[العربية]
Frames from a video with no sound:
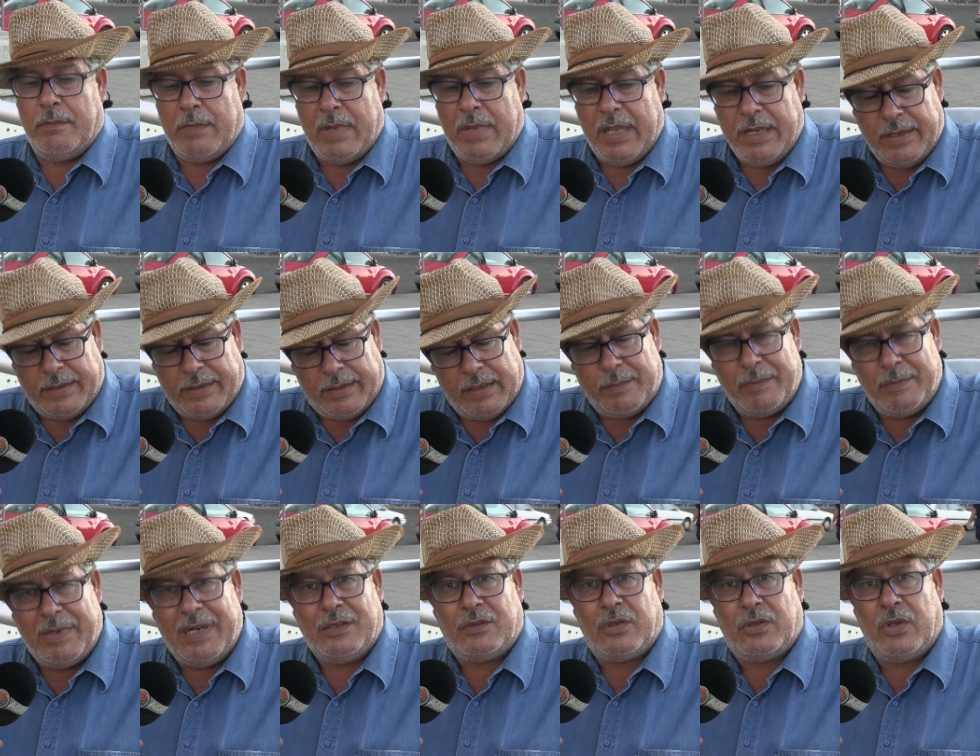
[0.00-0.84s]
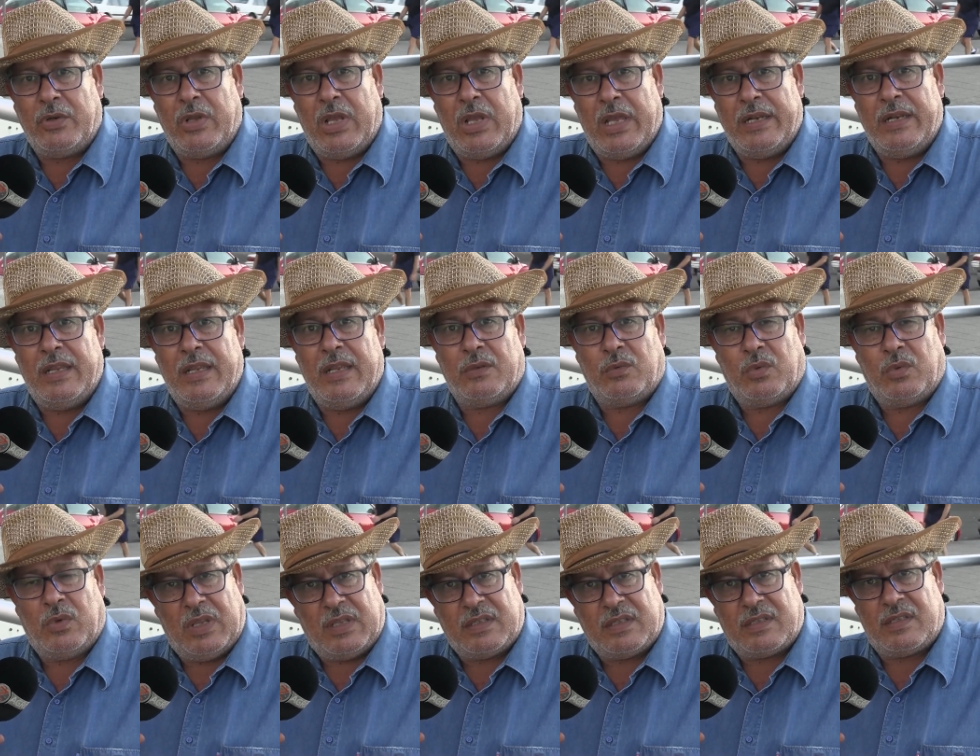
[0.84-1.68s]
ما هي كرمال النقلات
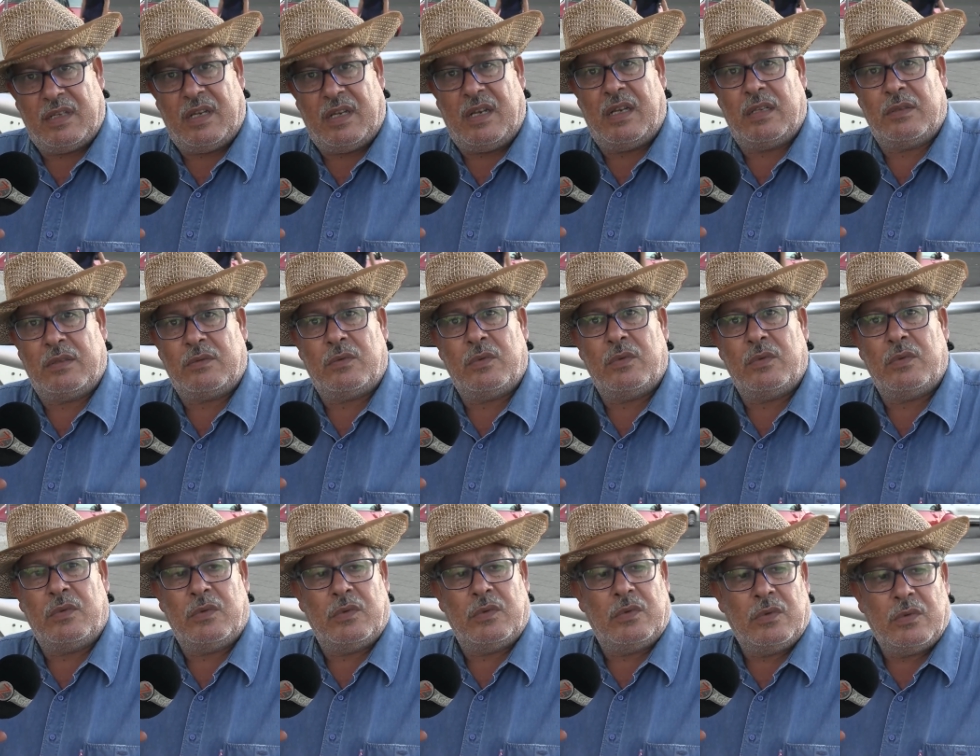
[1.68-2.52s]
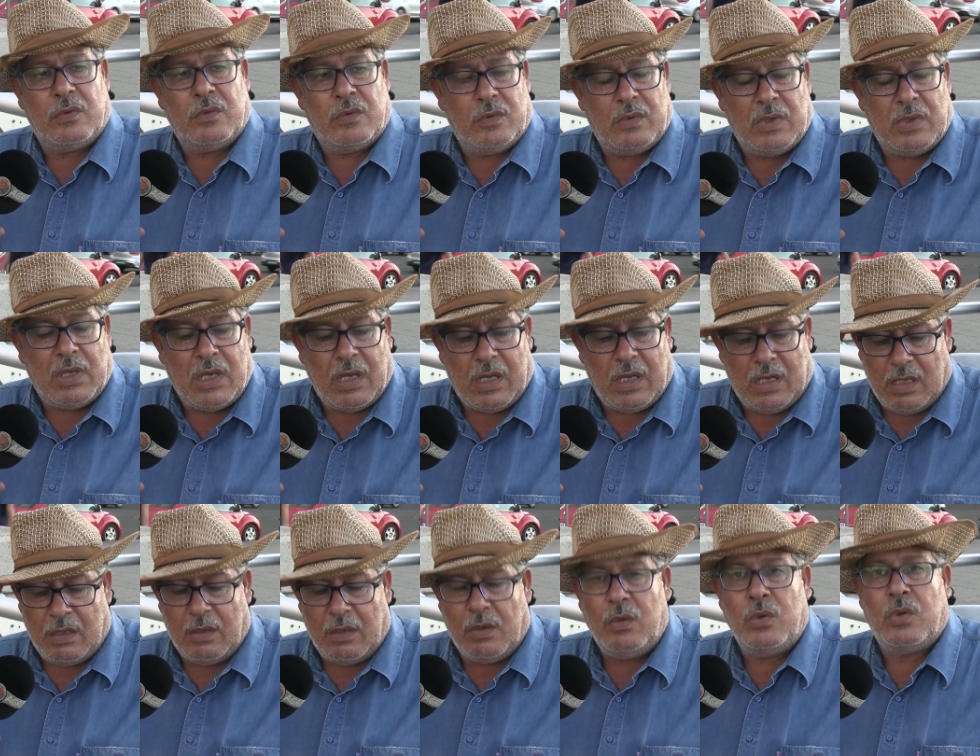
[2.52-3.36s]
والاقساط
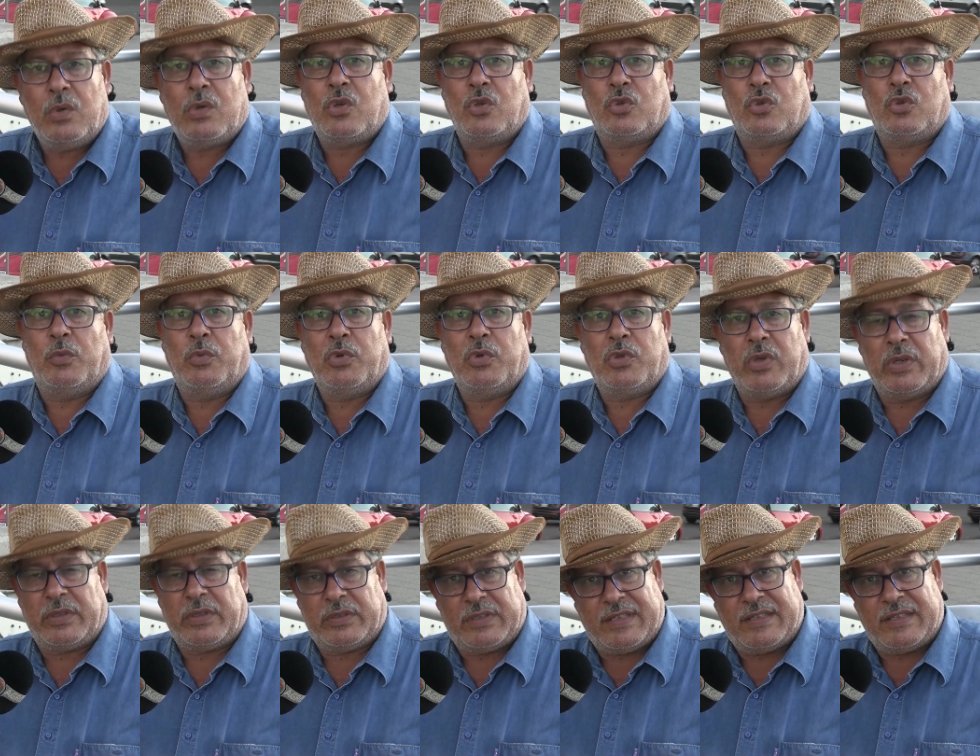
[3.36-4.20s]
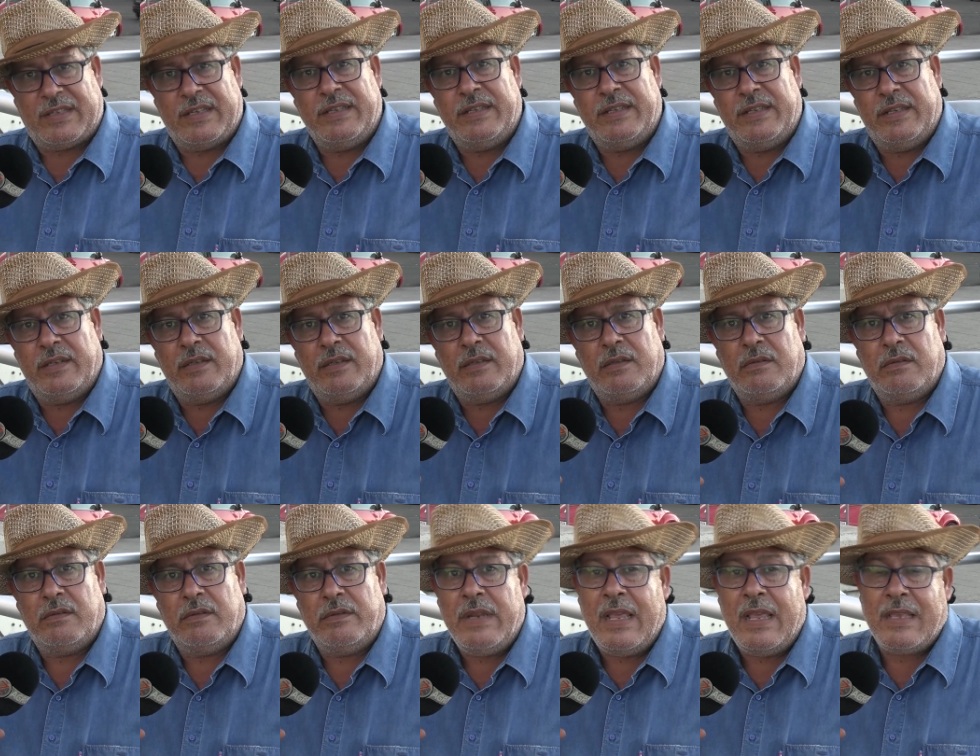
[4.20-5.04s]
والكتب الكرتسيه
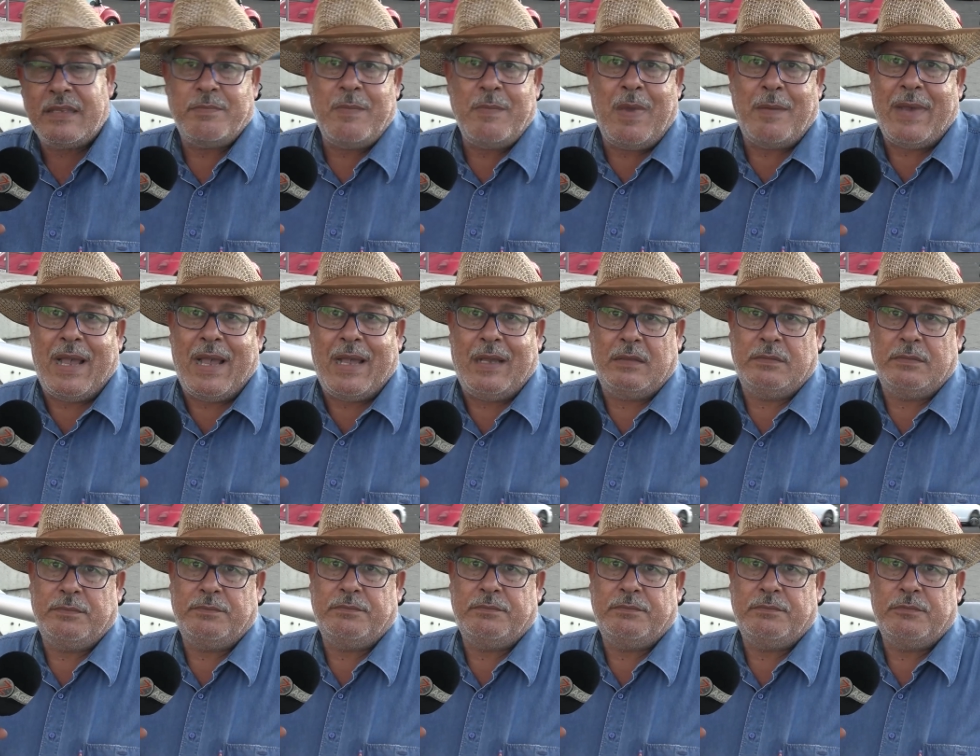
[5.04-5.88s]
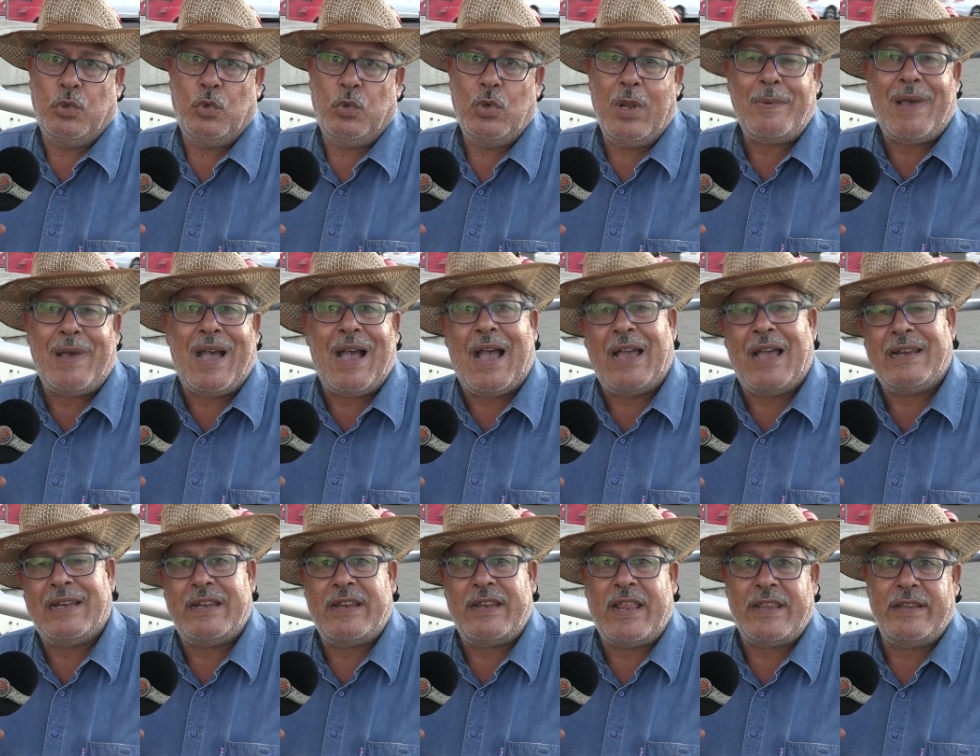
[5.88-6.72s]
الناس ما معها ولا بقى
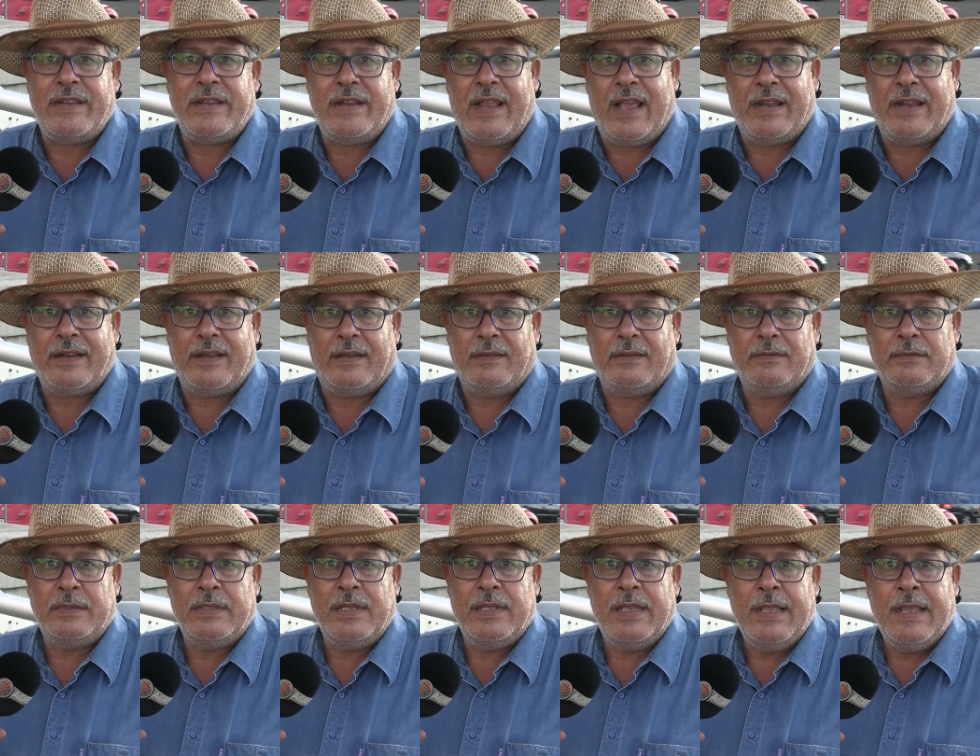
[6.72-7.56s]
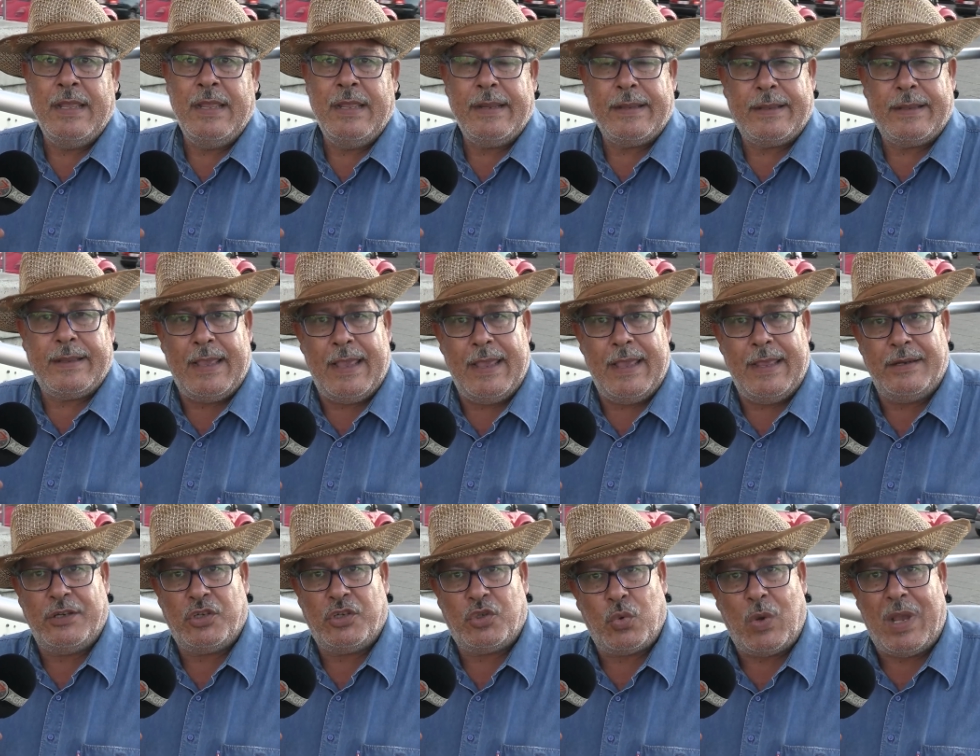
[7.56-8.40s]
حدا دين حدا
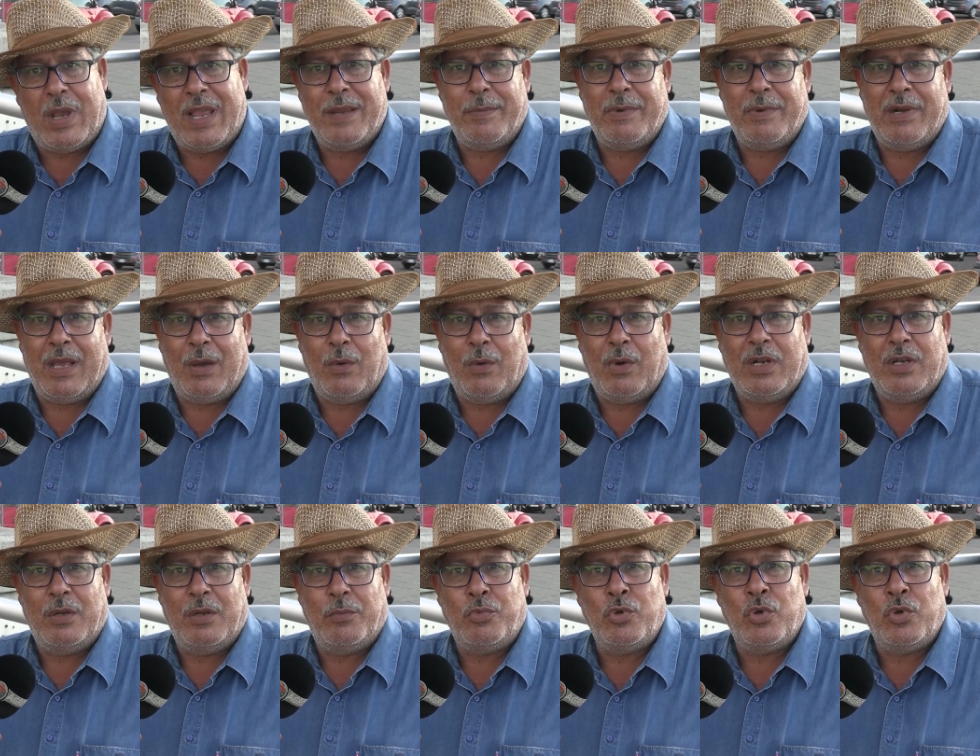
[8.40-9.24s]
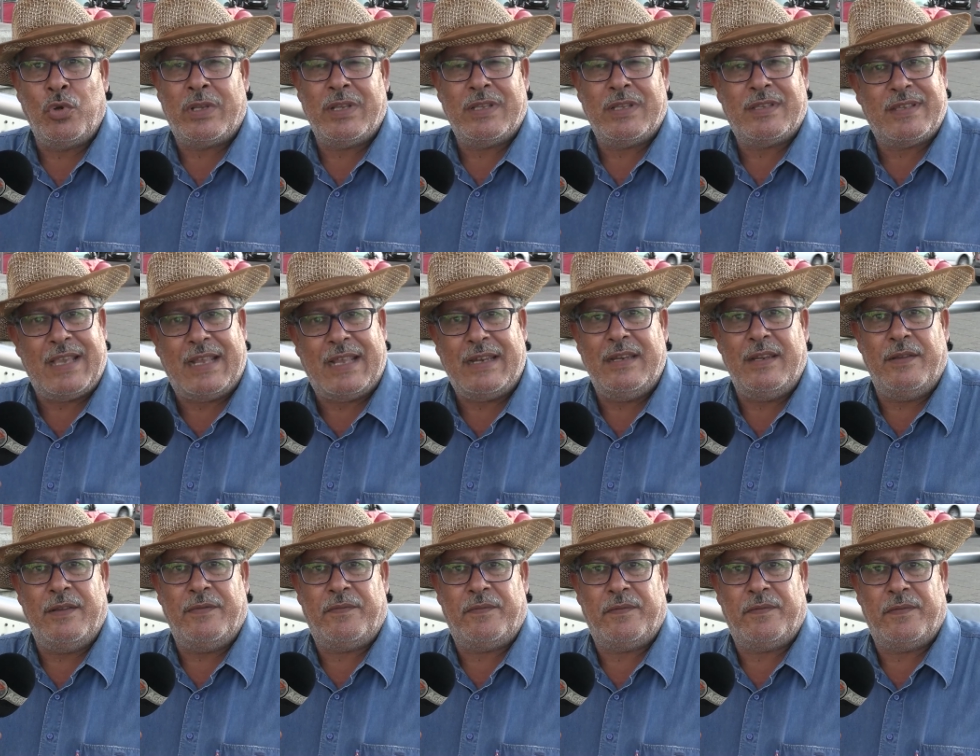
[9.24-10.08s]
كان شوي بالاول البنوك
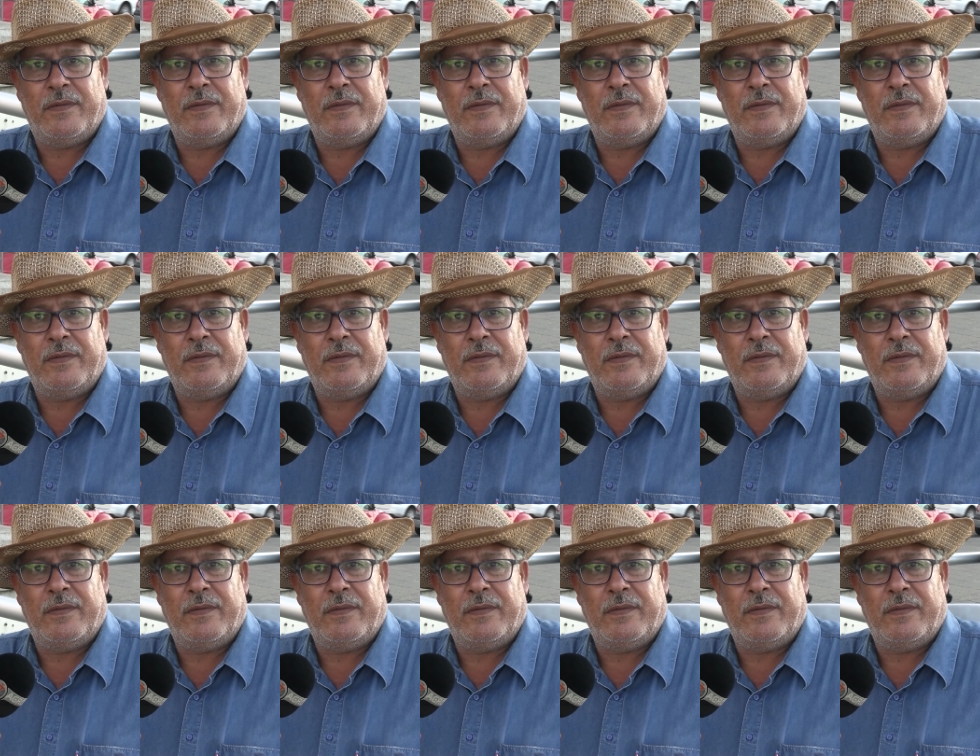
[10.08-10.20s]
تسلف